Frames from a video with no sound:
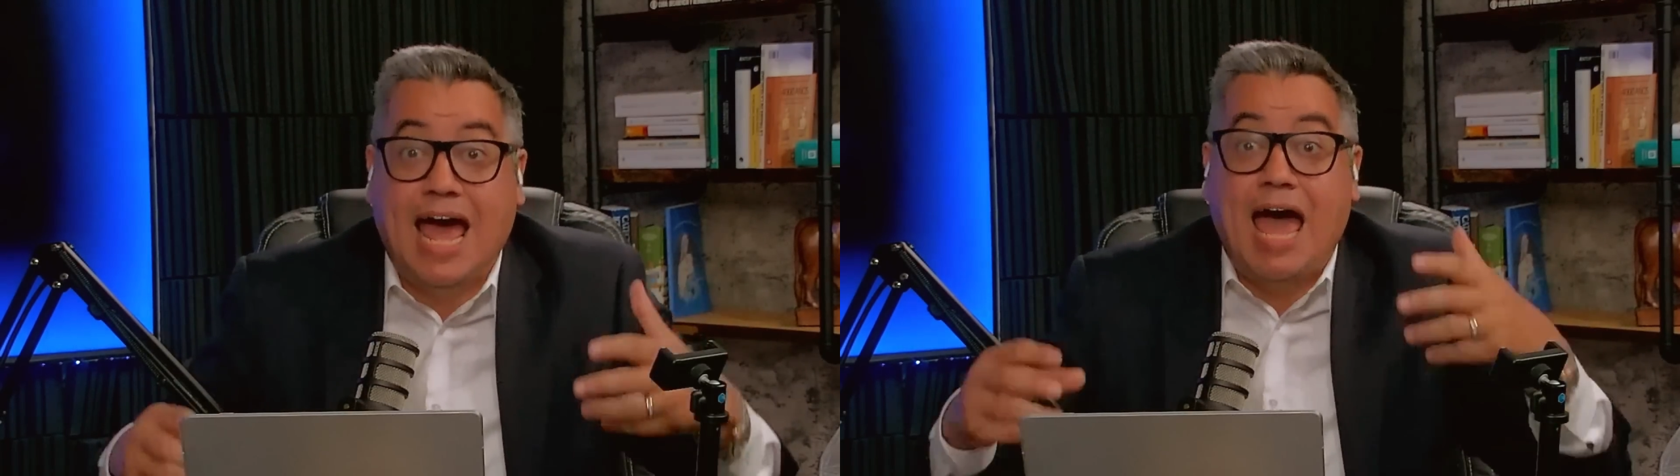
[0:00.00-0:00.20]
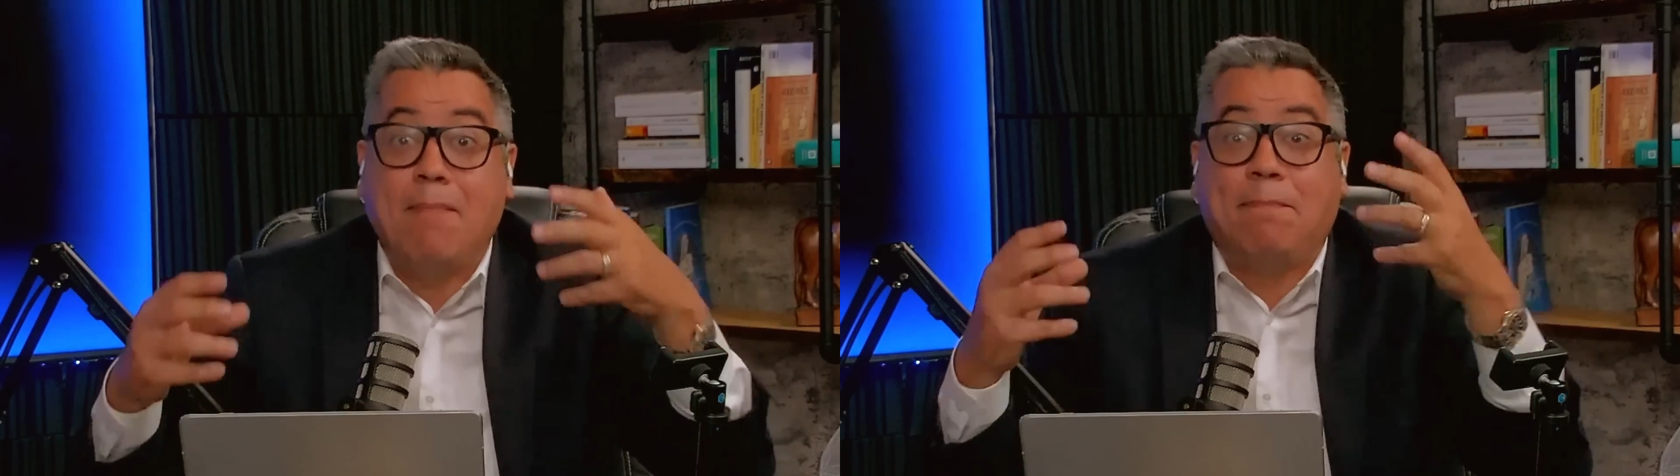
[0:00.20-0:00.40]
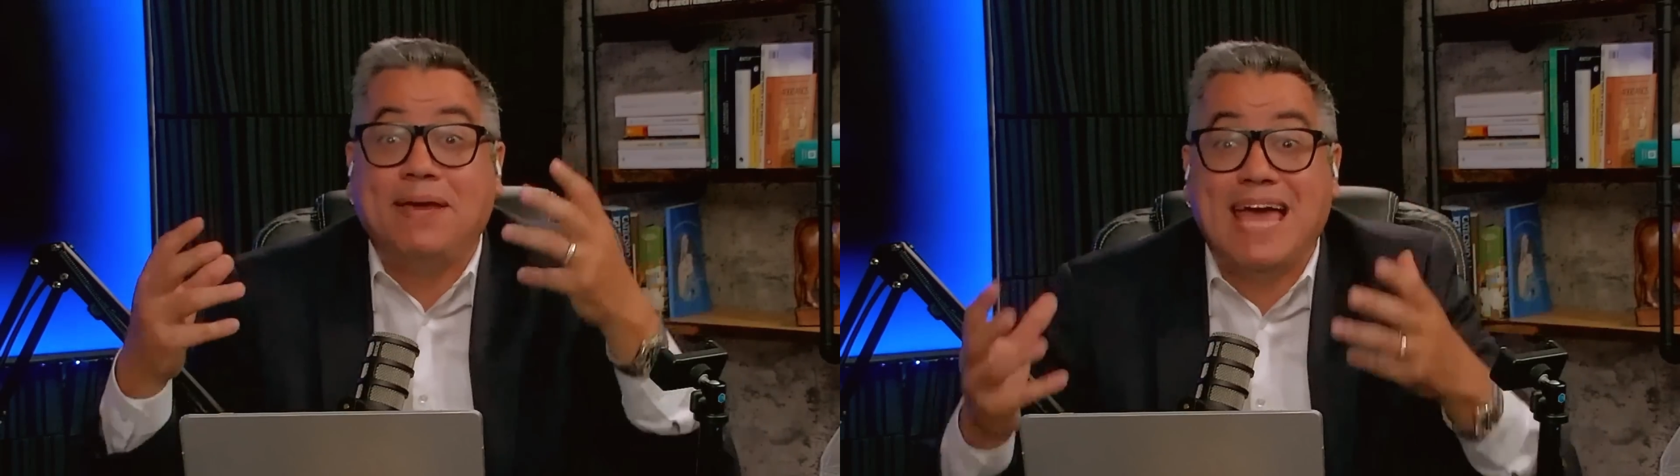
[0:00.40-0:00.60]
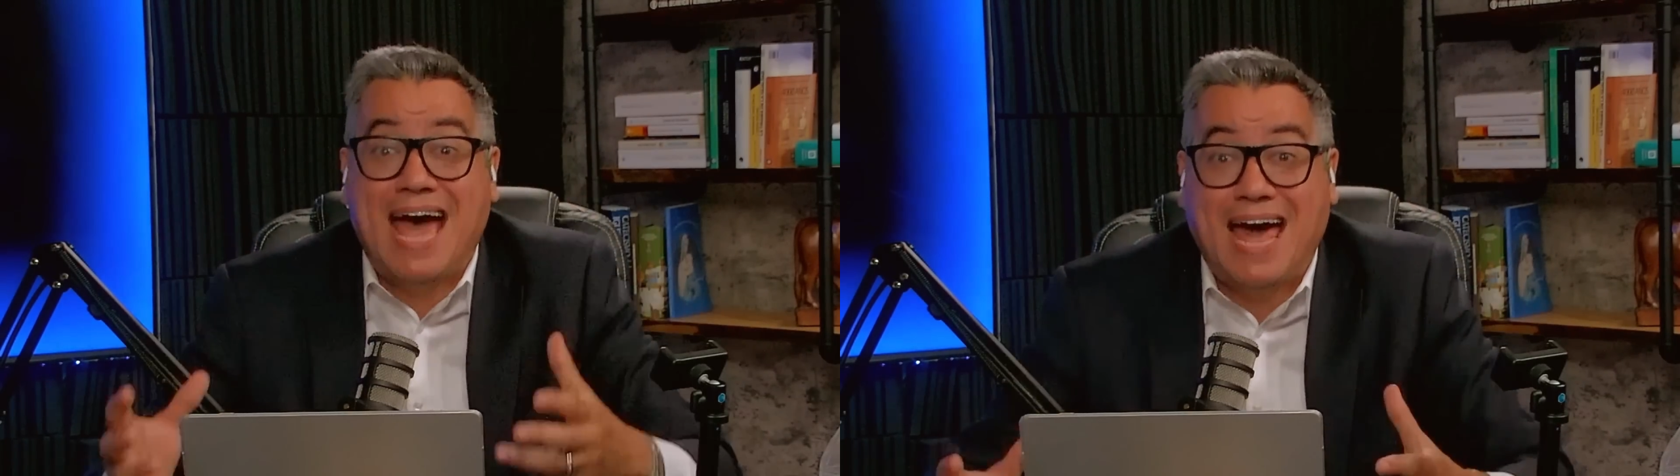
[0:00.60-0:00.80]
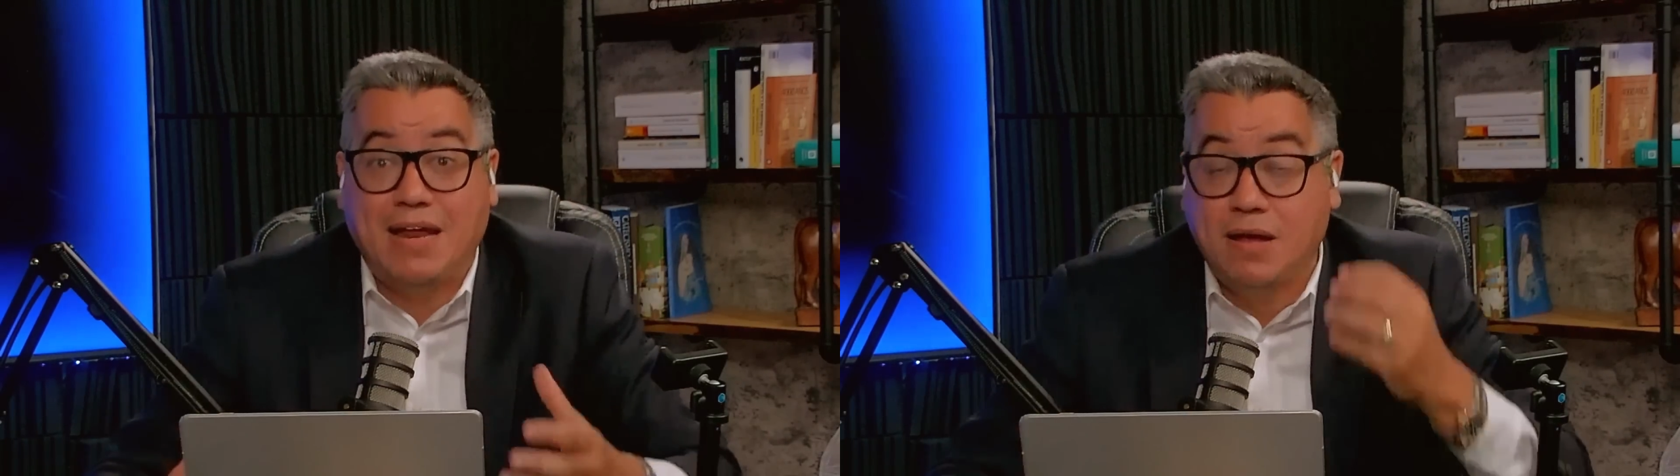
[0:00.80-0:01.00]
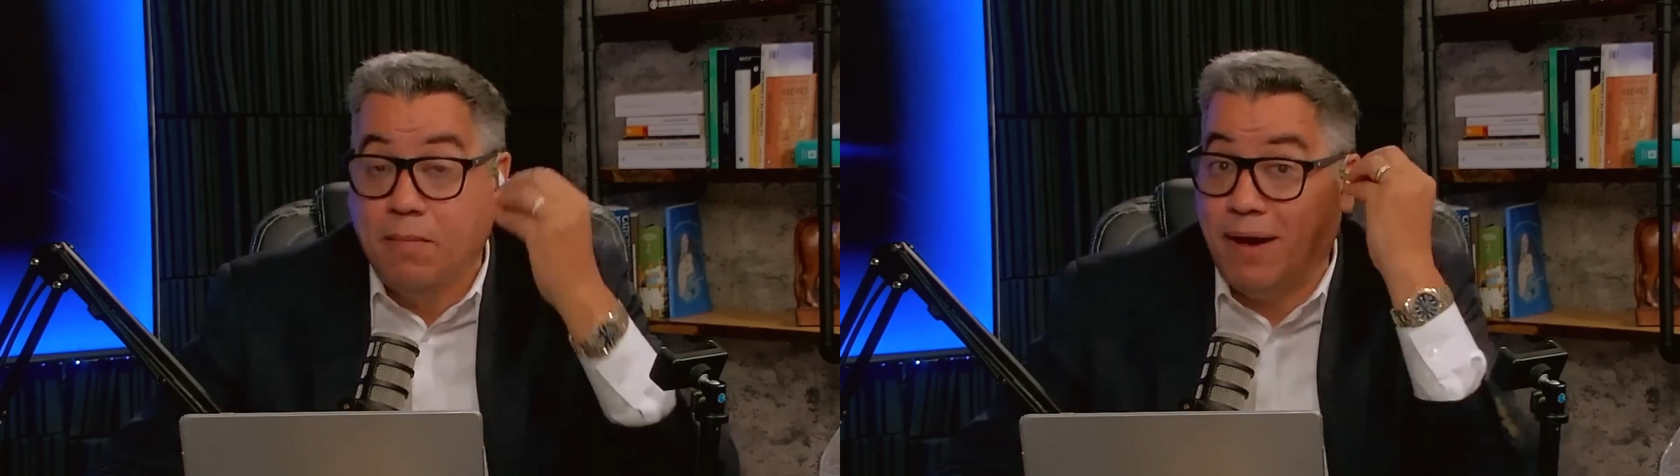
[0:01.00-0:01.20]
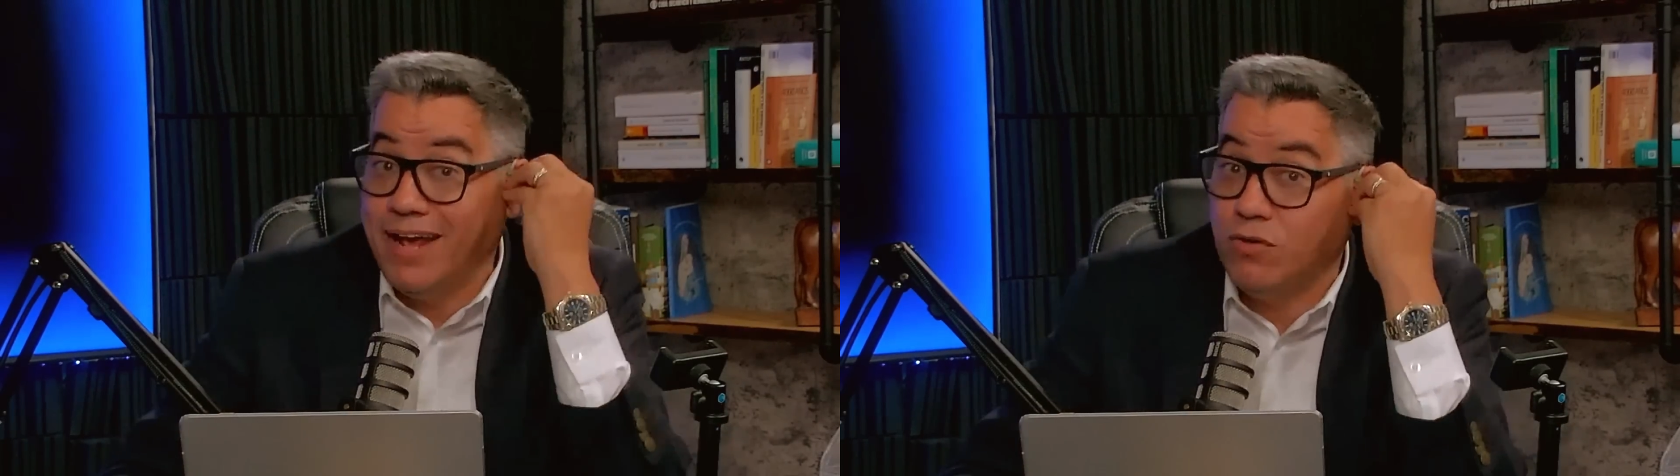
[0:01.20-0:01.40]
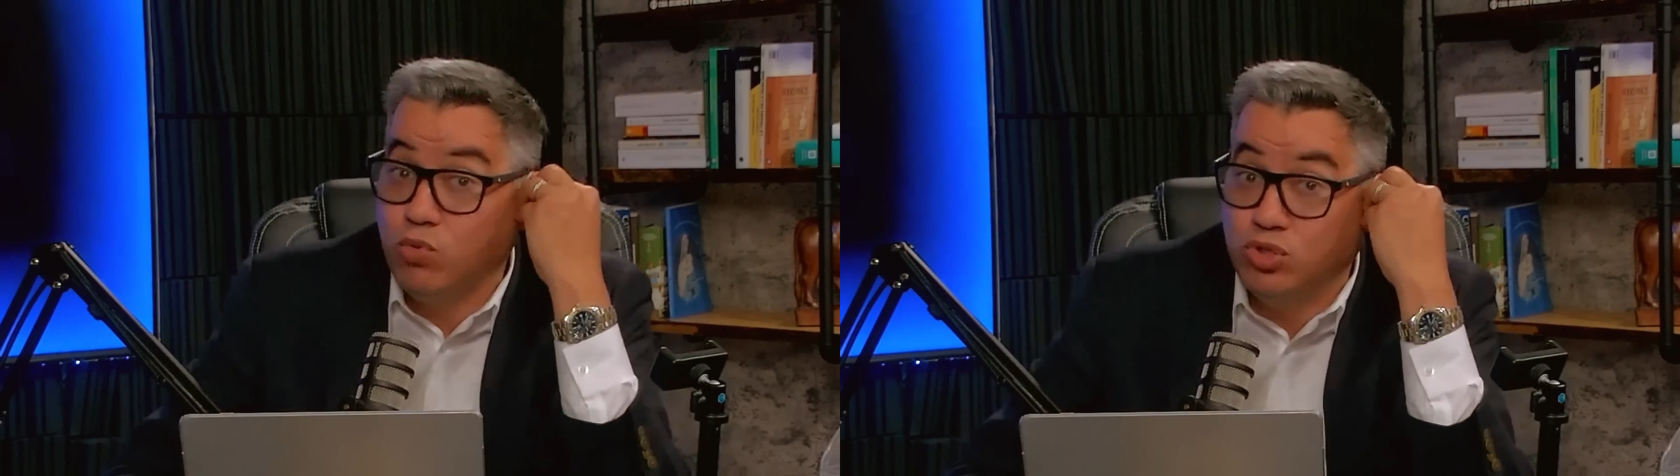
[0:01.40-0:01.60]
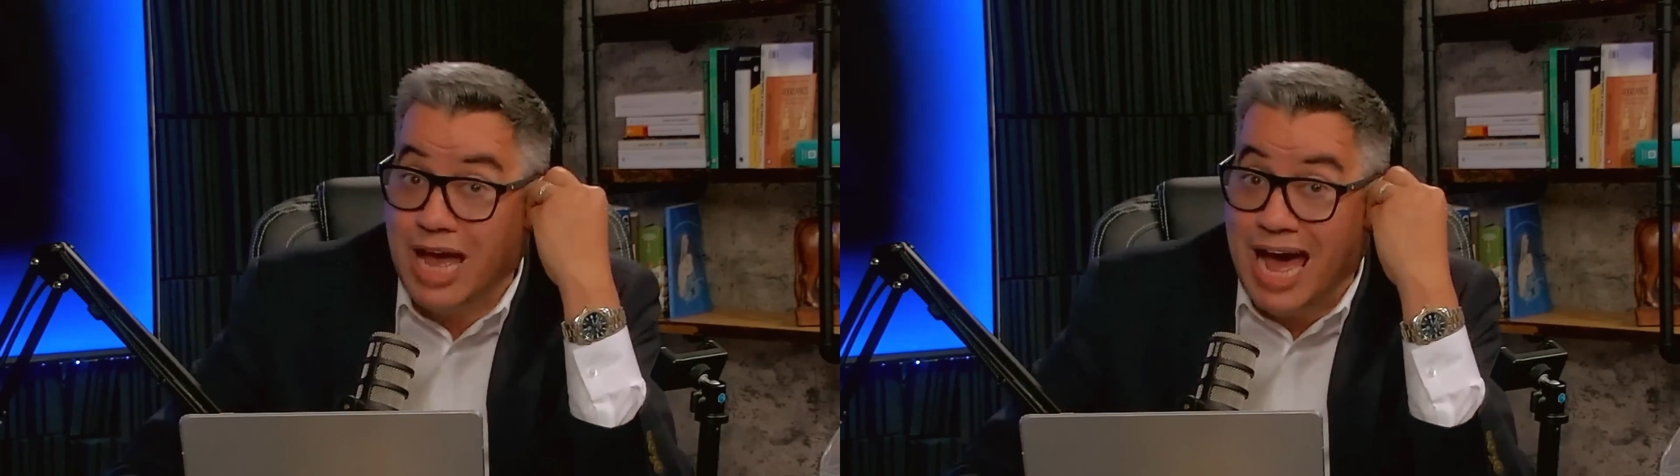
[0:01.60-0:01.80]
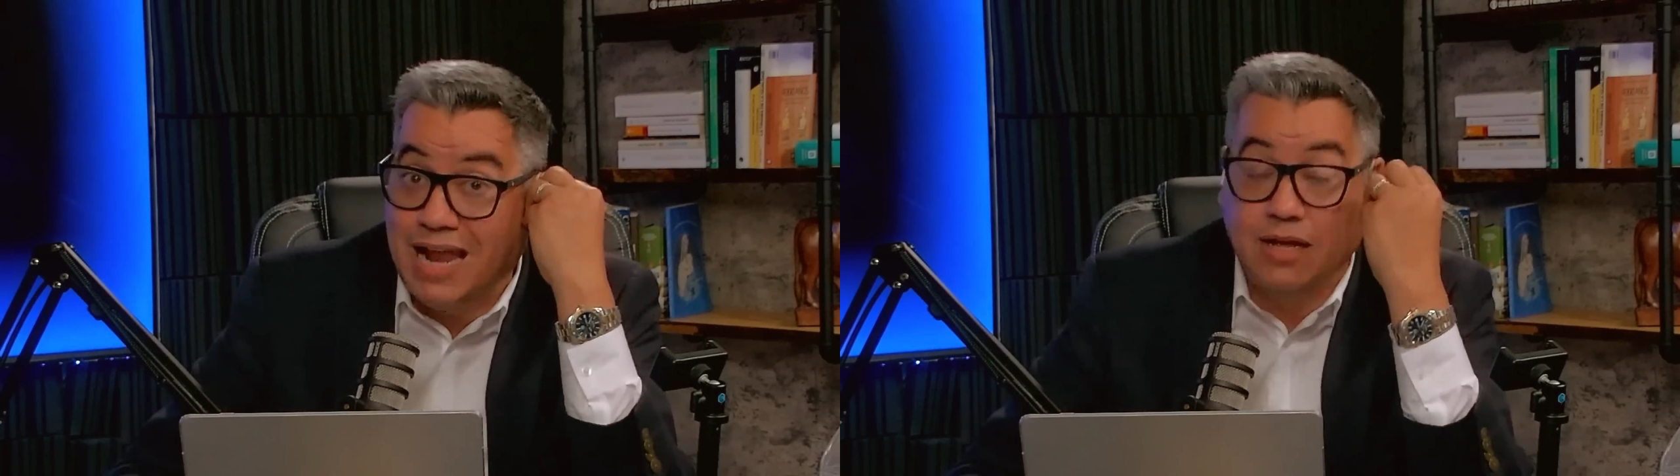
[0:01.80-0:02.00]
a espiar, para
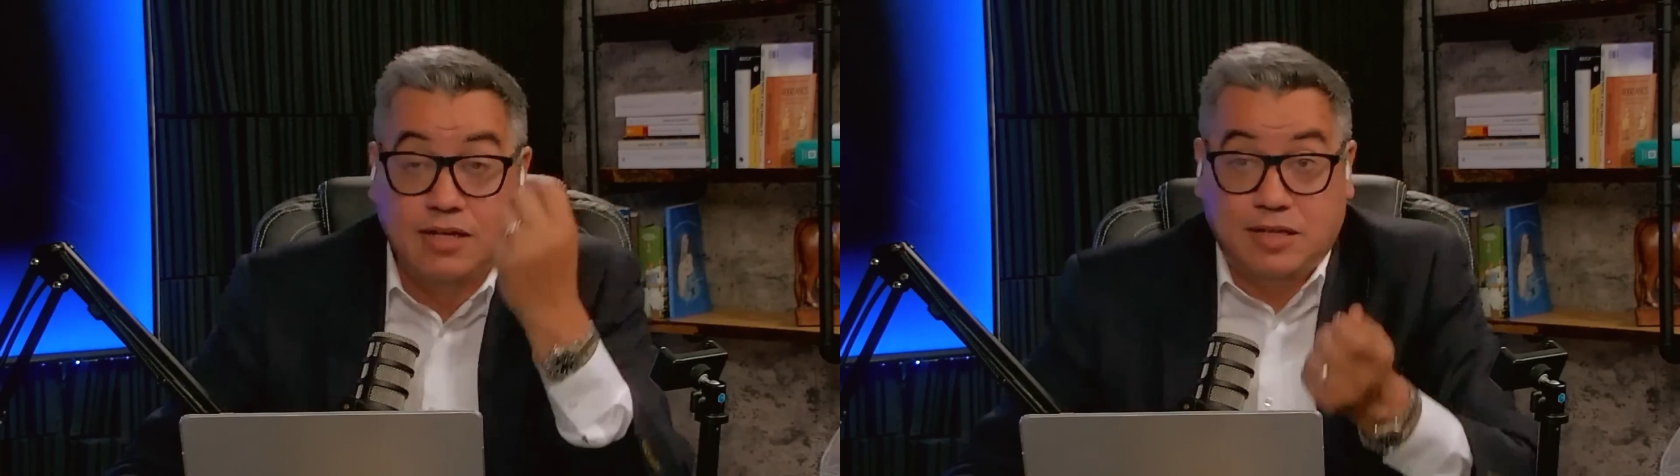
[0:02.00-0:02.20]
escuchar.